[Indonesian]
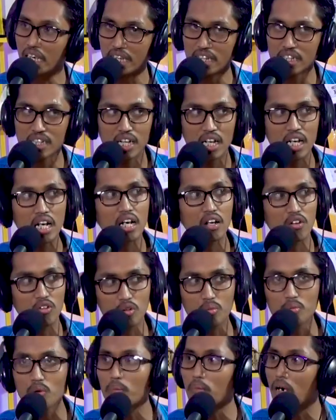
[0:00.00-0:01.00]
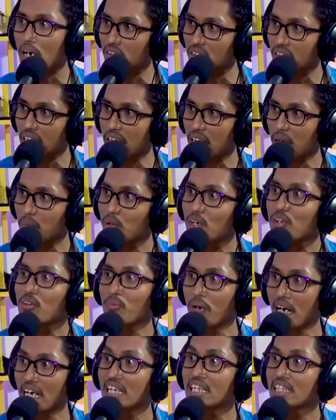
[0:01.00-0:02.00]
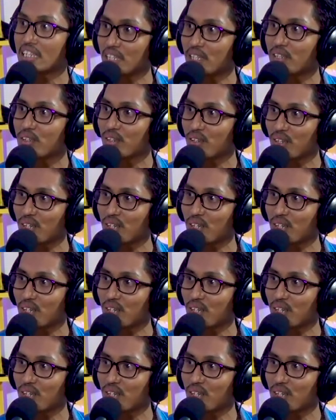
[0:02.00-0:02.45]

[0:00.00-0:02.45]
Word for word: kayaknya oh, oh. semua daerah Bugis pakai gitu.